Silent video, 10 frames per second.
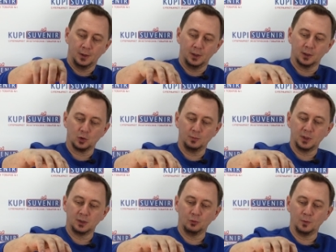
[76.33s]
А, кроме
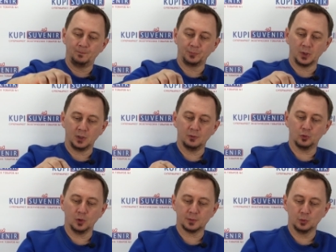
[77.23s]
того, ни в
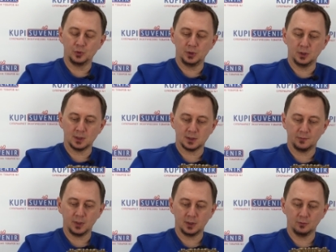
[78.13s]
коем случае не
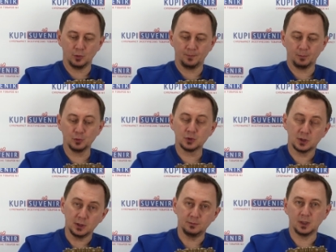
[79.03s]
оставлять его
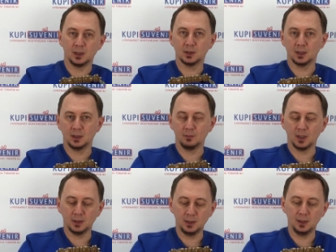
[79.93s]
пустым на открытом
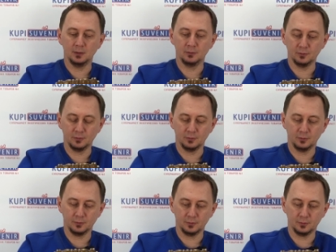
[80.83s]
огне или
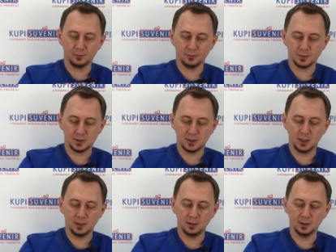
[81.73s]
в
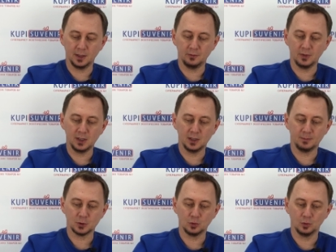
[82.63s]
состоянии нагревания,
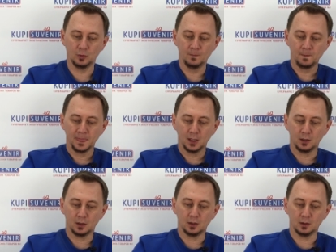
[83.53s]
поскольку
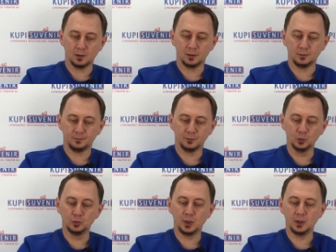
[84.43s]
а,
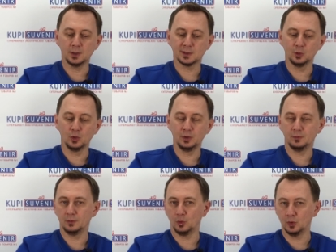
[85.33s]
внутренний слой
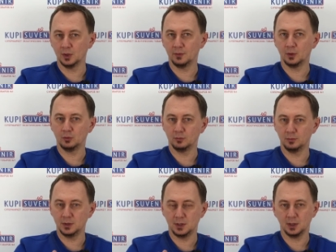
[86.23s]
олова он
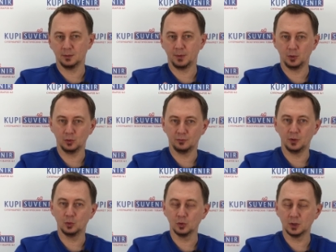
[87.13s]
быстренько придет в
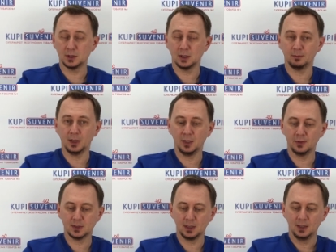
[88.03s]
негодность,
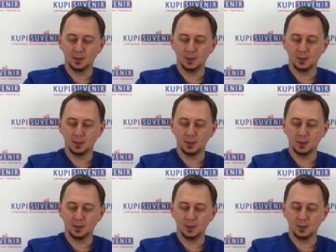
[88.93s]
оплавится